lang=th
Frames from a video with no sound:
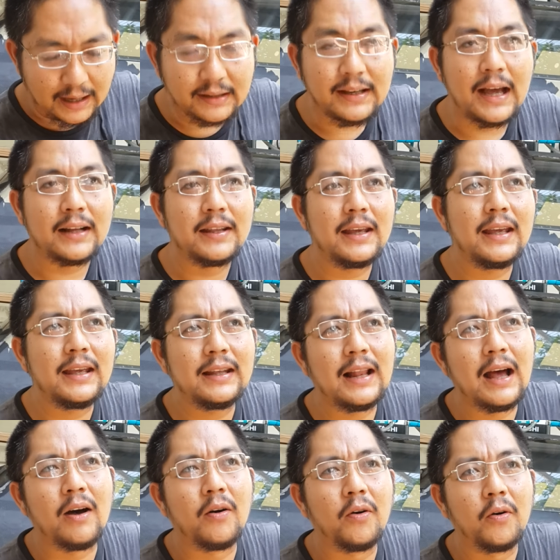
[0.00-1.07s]
หลังจากที่
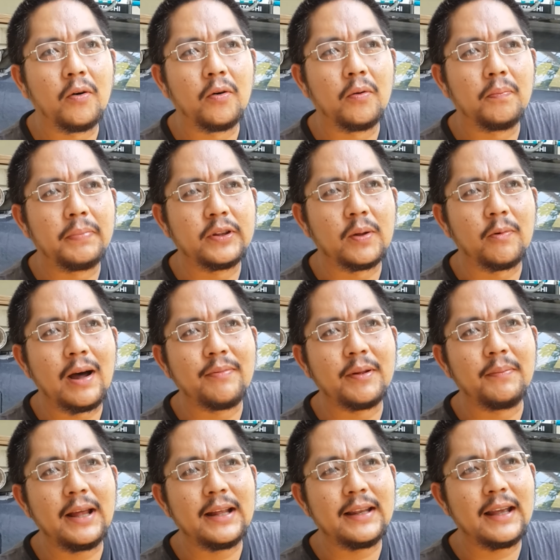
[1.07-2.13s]
เราประสบความ
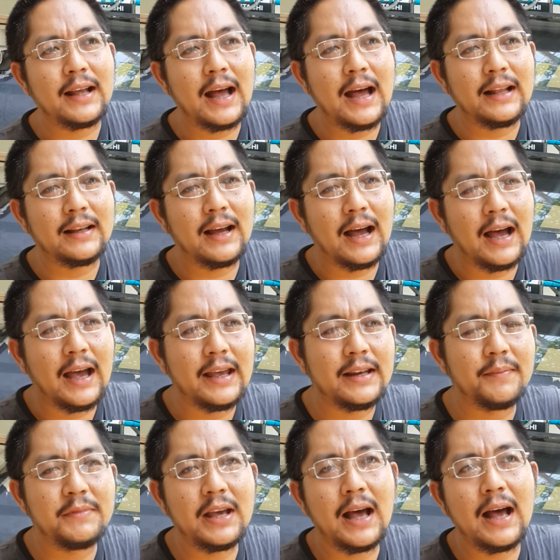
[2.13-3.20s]
สำเร็จในการขาย
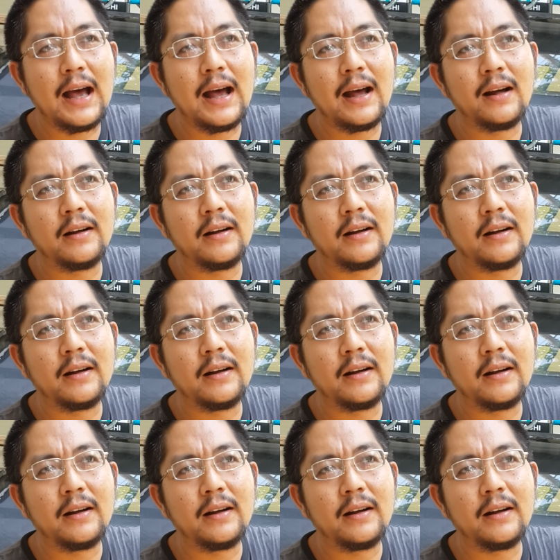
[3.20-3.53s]
น้ำยา